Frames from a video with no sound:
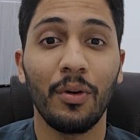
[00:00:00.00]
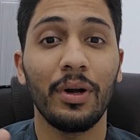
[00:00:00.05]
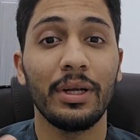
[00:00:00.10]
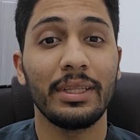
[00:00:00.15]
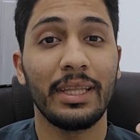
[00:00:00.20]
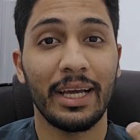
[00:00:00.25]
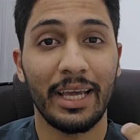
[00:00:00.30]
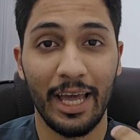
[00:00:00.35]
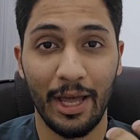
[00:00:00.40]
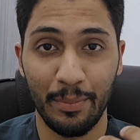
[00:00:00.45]

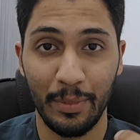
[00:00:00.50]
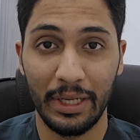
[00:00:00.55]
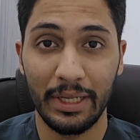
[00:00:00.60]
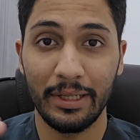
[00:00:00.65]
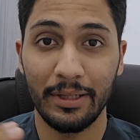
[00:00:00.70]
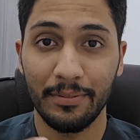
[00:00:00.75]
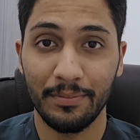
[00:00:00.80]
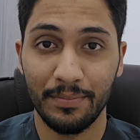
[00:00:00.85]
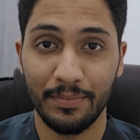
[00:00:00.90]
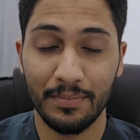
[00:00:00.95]
وعندك
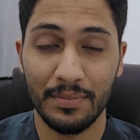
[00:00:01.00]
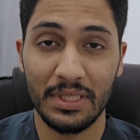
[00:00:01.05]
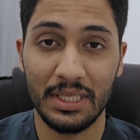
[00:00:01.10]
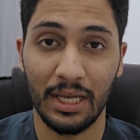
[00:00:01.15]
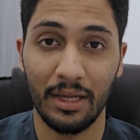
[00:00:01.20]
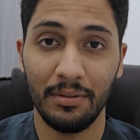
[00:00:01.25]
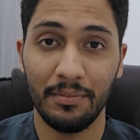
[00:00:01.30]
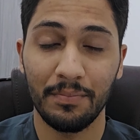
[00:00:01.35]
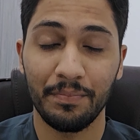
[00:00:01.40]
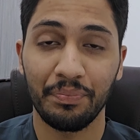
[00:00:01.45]
عملي
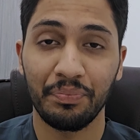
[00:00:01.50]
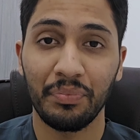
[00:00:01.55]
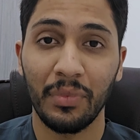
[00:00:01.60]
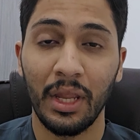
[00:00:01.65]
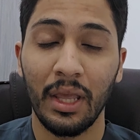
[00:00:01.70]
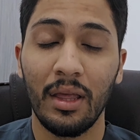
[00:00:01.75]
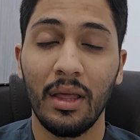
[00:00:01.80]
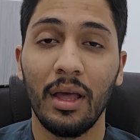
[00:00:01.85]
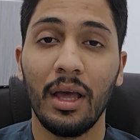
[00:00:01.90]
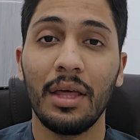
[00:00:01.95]
زين
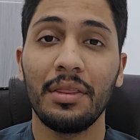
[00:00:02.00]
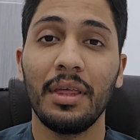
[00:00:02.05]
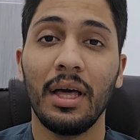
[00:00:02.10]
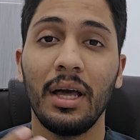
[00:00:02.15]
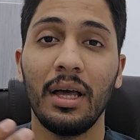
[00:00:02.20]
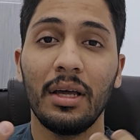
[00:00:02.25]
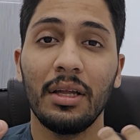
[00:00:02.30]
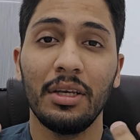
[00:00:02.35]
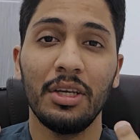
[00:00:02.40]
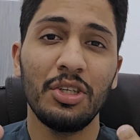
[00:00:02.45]

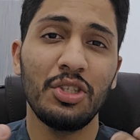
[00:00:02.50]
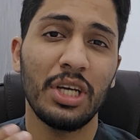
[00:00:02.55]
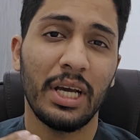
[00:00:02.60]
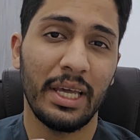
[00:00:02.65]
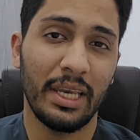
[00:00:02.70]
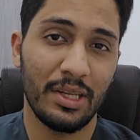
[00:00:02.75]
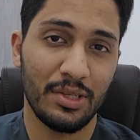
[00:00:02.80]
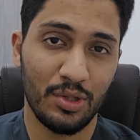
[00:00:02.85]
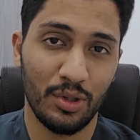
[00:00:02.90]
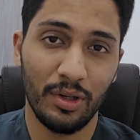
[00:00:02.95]
اذا نجي
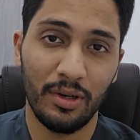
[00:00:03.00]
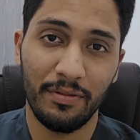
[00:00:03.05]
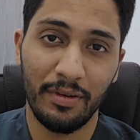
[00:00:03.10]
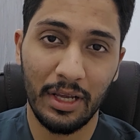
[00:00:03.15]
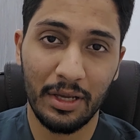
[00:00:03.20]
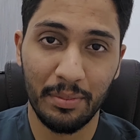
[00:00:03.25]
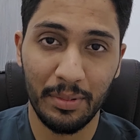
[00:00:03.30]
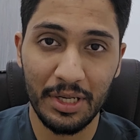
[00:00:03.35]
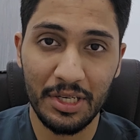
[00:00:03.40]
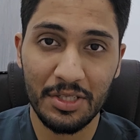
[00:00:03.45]
خلي
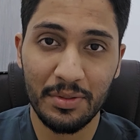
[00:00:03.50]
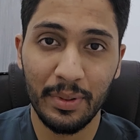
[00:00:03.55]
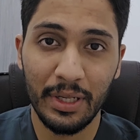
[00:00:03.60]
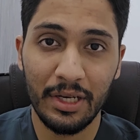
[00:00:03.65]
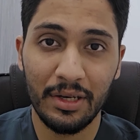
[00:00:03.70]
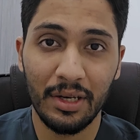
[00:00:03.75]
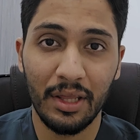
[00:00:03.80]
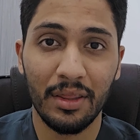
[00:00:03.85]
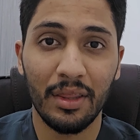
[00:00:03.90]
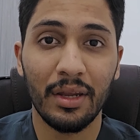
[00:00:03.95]
اسولف لك
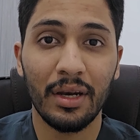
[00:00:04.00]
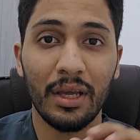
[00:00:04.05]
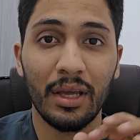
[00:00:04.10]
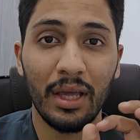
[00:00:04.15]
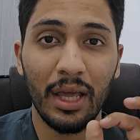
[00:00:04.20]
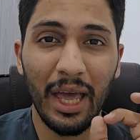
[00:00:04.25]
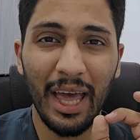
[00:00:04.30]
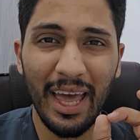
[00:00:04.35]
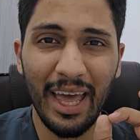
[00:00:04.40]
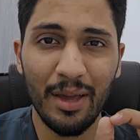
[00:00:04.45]
بالنسبه للنظري
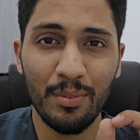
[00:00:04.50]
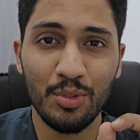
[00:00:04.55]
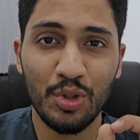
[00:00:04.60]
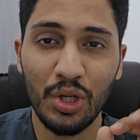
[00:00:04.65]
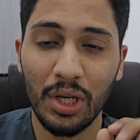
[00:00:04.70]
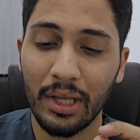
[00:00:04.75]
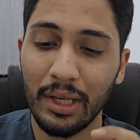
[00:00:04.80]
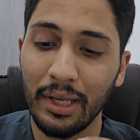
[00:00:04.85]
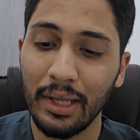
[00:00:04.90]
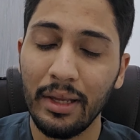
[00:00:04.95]
اهم
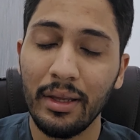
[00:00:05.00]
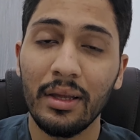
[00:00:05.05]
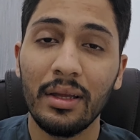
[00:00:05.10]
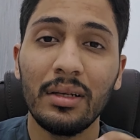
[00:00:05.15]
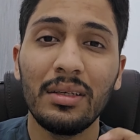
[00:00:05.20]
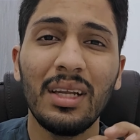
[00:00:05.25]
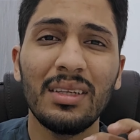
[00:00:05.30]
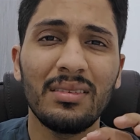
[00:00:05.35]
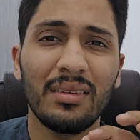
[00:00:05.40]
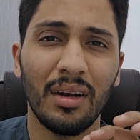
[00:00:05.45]
شغله
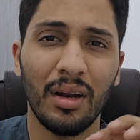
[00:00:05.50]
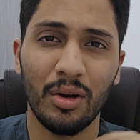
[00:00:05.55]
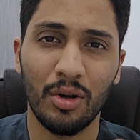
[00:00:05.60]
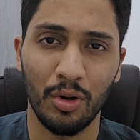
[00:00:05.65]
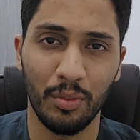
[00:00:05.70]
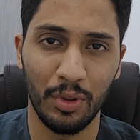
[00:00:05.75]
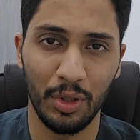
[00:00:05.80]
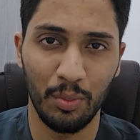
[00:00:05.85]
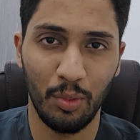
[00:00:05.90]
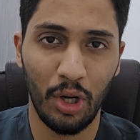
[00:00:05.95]
لا
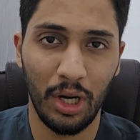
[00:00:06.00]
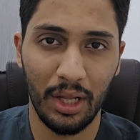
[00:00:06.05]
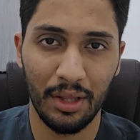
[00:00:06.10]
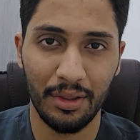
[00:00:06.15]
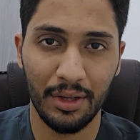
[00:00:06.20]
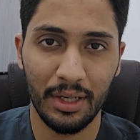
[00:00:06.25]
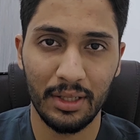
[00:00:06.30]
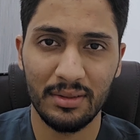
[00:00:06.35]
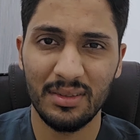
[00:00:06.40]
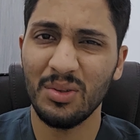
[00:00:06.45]
تراكم
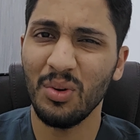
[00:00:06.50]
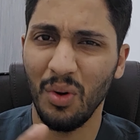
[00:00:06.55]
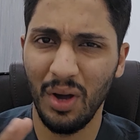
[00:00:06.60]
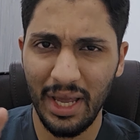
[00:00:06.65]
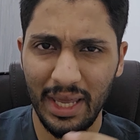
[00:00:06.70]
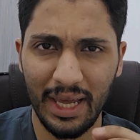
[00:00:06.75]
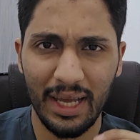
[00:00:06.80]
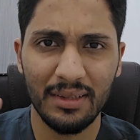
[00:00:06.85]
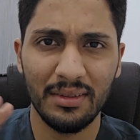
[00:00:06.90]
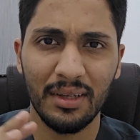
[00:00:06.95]
المحاضرات
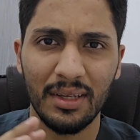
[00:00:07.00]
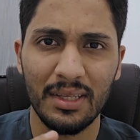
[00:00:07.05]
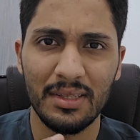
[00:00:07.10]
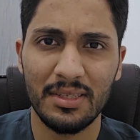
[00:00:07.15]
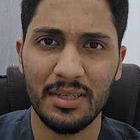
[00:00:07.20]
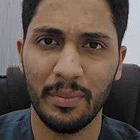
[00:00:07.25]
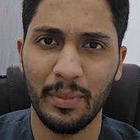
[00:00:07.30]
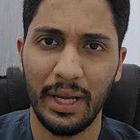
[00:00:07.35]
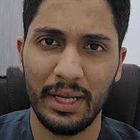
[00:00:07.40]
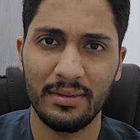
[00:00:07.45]
وهي
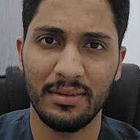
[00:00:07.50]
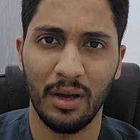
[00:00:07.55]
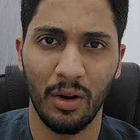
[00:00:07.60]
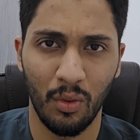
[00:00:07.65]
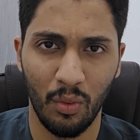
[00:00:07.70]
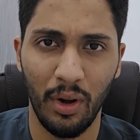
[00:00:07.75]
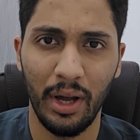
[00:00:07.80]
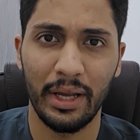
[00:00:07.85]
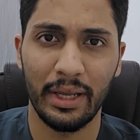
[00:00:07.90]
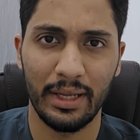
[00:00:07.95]
اعتقد
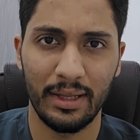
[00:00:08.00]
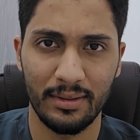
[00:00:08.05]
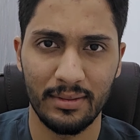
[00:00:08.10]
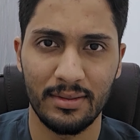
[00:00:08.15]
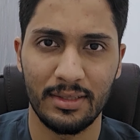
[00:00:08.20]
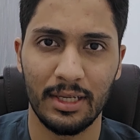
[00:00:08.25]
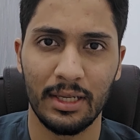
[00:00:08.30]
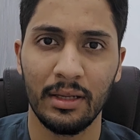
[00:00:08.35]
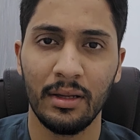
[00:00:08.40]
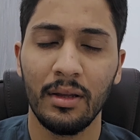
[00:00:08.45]
سمعتها هواي
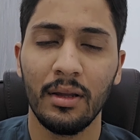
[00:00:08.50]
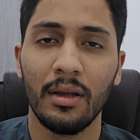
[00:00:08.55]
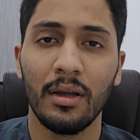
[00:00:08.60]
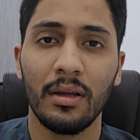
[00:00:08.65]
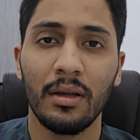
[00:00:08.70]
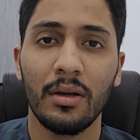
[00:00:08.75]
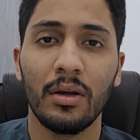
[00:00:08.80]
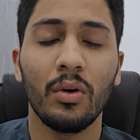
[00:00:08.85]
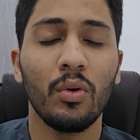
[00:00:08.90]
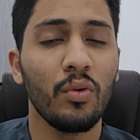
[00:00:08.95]
انت
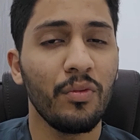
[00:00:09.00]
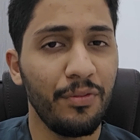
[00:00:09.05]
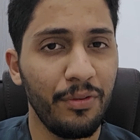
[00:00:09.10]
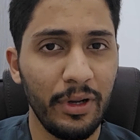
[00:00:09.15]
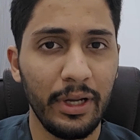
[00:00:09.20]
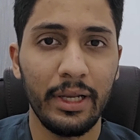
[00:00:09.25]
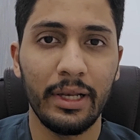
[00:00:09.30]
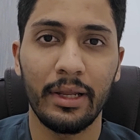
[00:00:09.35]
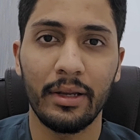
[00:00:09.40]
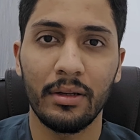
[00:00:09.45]

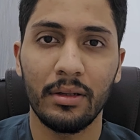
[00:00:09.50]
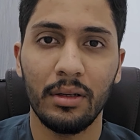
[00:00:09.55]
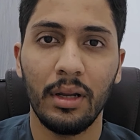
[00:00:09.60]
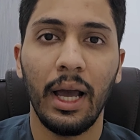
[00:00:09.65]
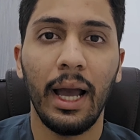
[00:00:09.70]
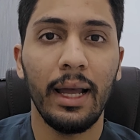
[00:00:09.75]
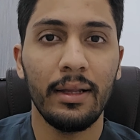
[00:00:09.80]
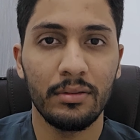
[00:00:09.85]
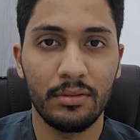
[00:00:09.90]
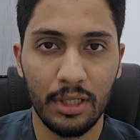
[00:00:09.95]
وفعلا
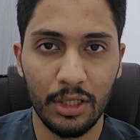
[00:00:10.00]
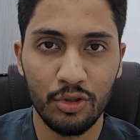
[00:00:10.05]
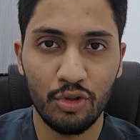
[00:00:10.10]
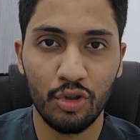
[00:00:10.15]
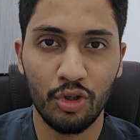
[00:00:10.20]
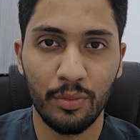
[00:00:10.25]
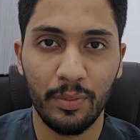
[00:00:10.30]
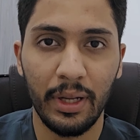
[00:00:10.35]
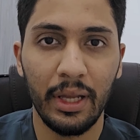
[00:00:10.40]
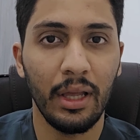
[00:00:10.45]
عن
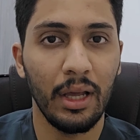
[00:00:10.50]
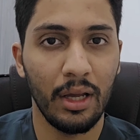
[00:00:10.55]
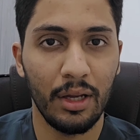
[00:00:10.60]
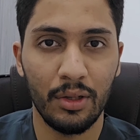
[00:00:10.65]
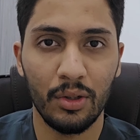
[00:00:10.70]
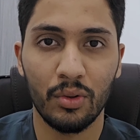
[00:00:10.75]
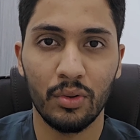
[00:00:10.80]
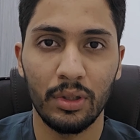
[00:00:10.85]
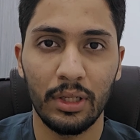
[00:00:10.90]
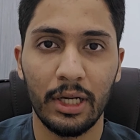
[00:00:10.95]
تجربه
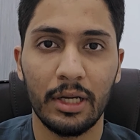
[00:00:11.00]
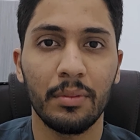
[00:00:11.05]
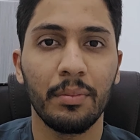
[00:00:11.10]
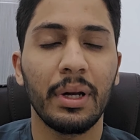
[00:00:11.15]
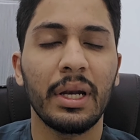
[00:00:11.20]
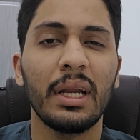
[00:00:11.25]
انا اقول لك